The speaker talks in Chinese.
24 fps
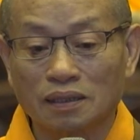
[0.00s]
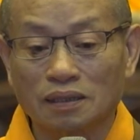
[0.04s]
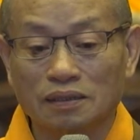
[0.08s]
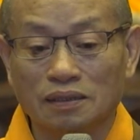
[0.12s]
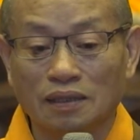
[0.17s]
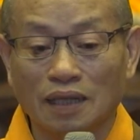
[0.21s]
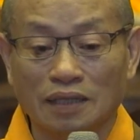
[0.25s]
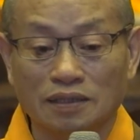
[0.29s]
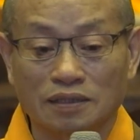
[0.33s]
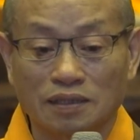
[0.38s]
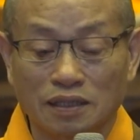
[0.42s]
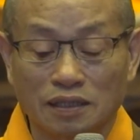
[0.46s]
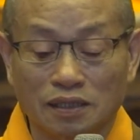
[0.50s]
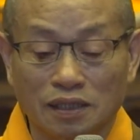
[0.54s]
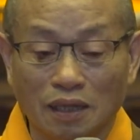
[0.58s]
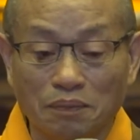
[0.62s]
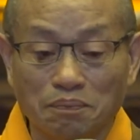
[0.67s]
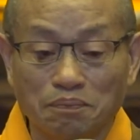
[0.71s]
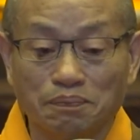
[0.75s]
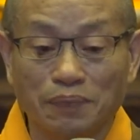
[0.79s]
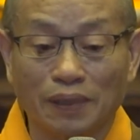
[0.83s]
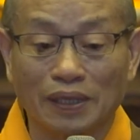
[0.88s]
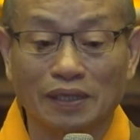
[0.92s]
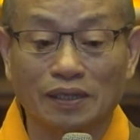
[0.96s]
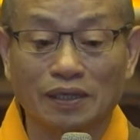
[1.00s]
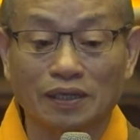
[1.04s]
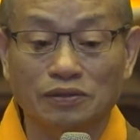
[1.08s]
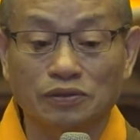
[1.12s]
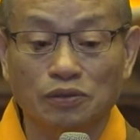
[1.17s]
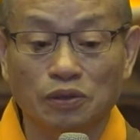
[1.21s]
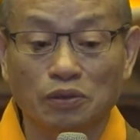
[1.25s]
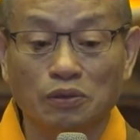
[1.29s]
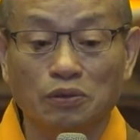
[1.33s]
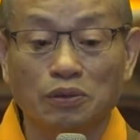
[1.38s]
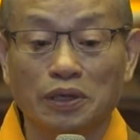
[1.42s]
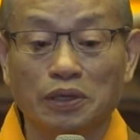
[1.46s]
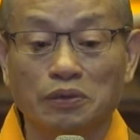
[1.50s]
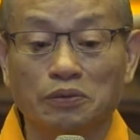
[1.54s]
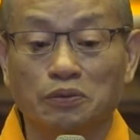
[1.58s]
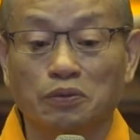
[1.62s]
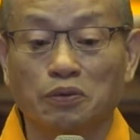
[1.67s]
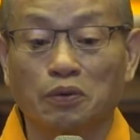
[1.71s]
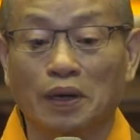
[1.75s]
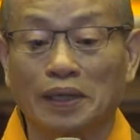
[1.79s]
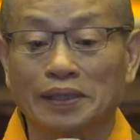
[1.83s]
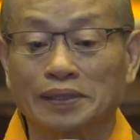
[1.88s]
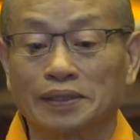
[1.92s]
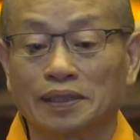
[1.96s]
它是根本跟轮回无
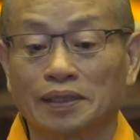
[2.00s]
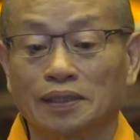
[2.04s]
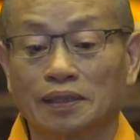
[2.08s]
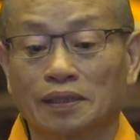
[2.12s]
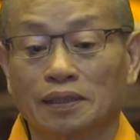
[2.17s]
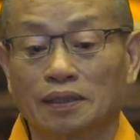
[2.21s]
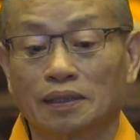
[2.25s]
关的，